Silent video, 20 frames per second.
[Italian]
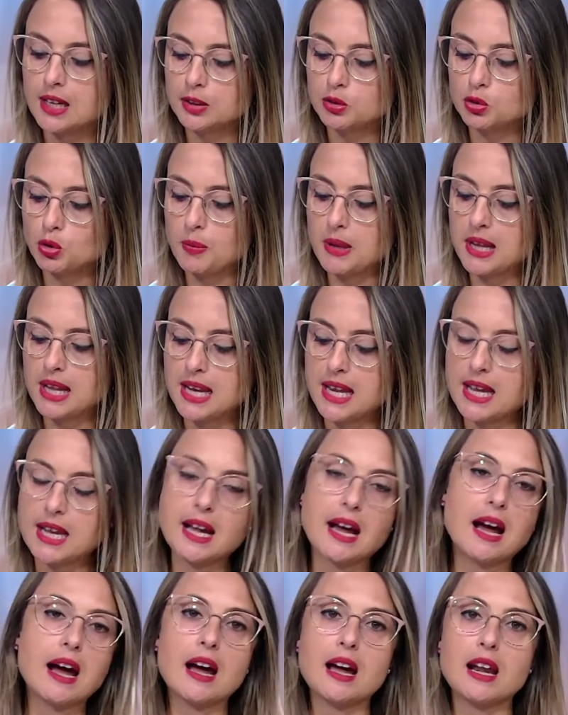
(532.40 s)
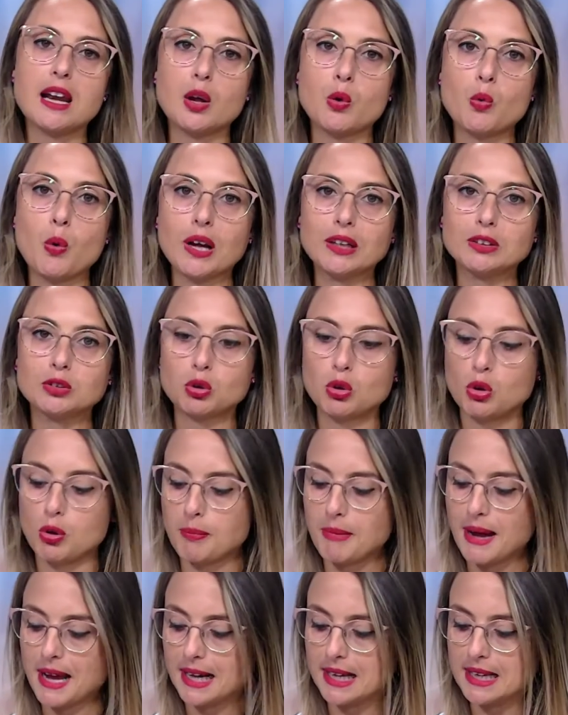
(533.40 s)
domenica le quattro
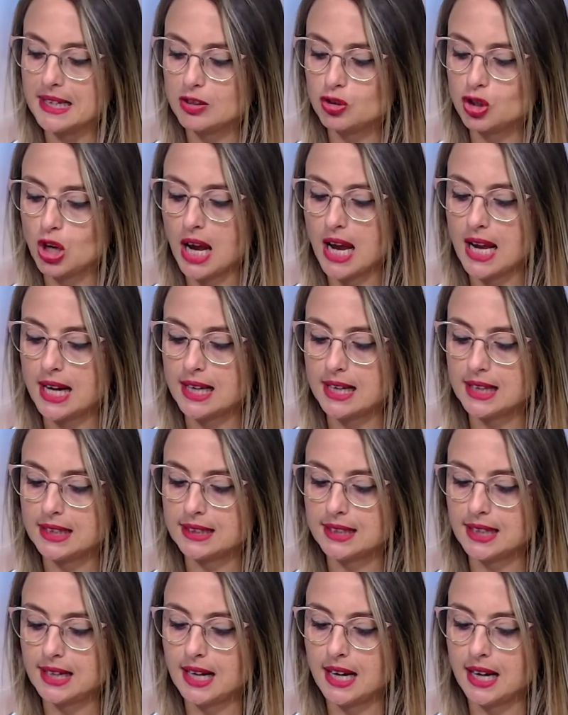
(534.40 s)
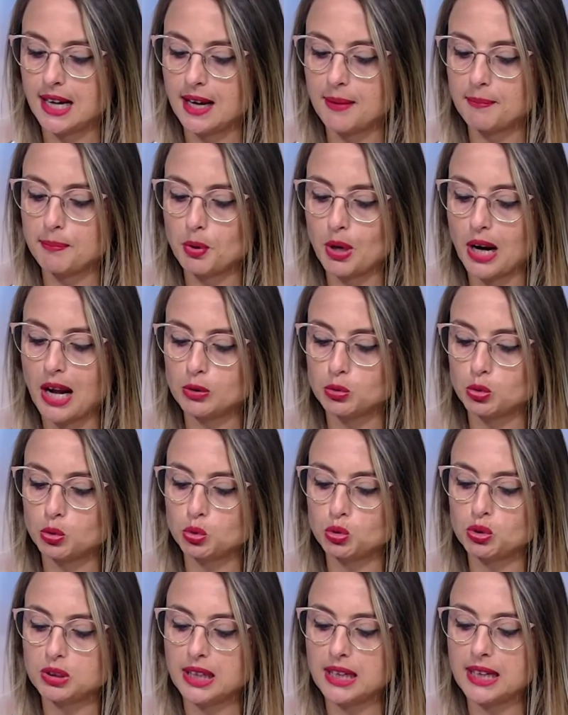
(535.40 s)
marchigiane del campionato
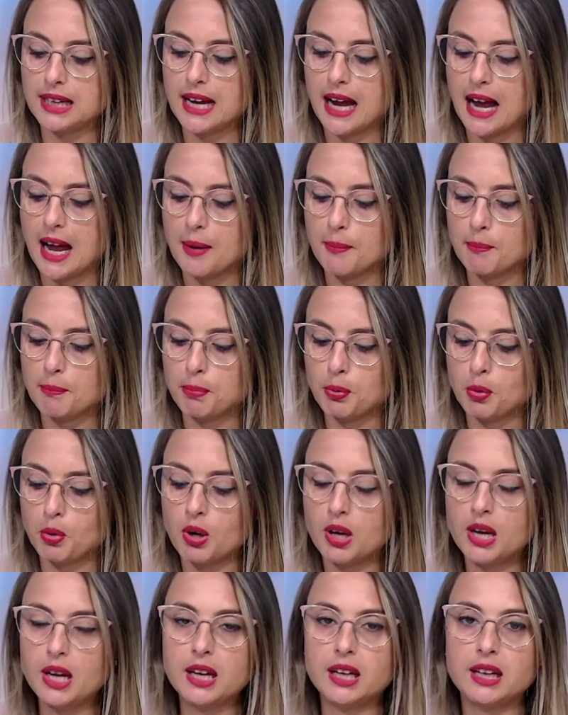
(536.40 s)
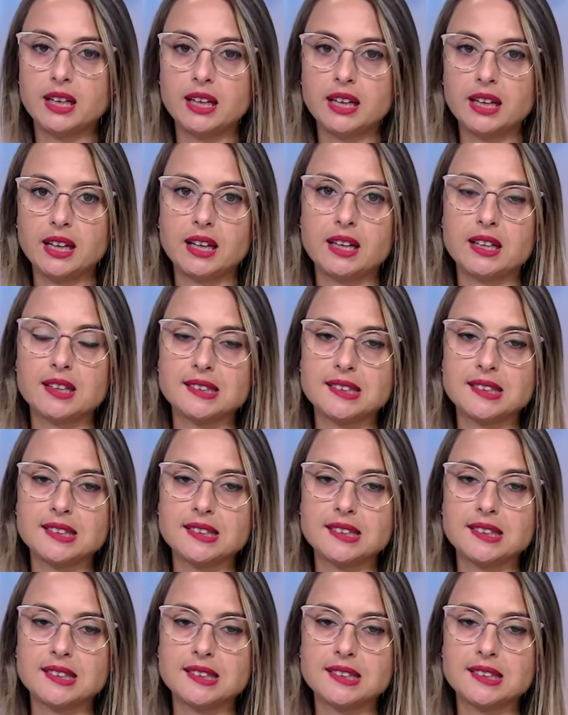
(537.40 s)
tutte in campo e eh,